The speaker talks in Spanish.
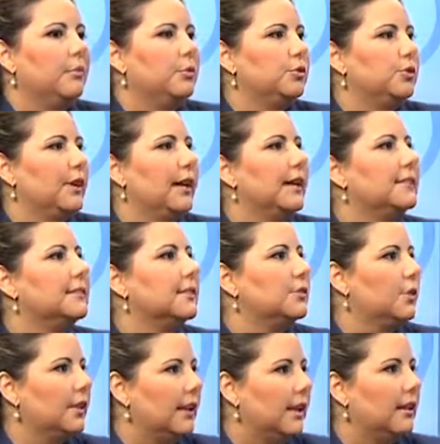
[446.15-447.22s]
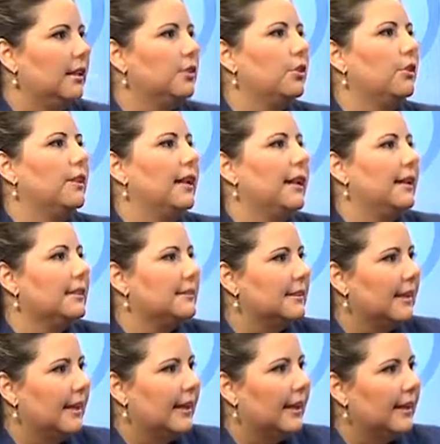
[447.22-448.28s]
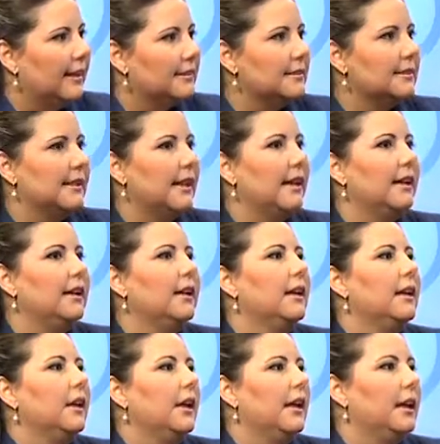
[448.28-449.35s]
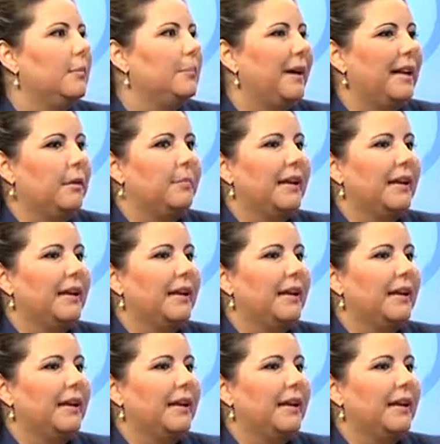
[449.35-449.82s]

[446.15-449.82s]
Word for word: buscar asesoría dentro de la ustedes, pueden el pueden eh, para